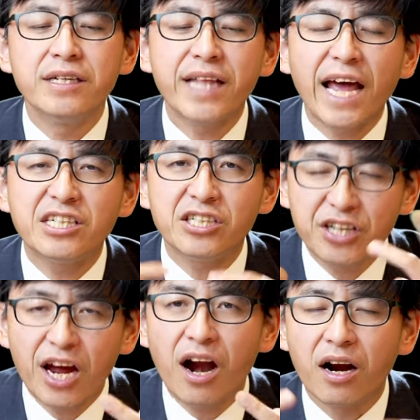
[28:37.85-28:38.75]
但是
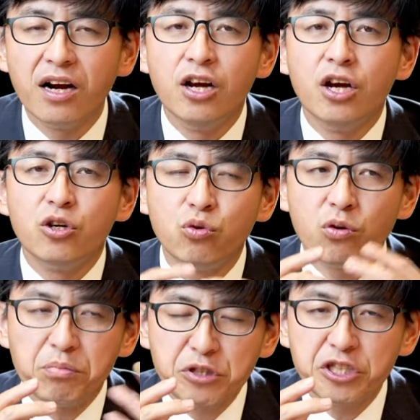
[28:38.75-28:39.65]
第二。如
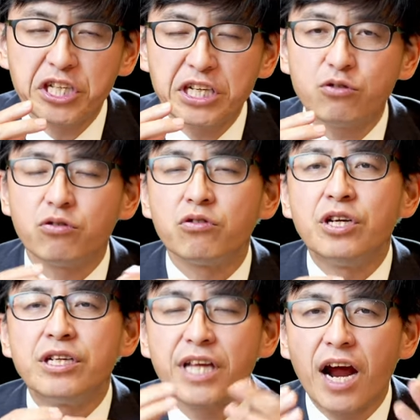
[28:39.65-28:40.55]
果不是第一种，
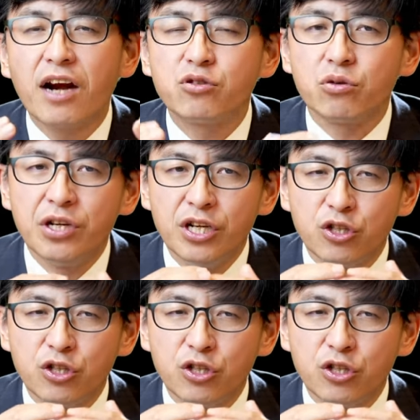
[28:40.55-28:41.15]
第二种，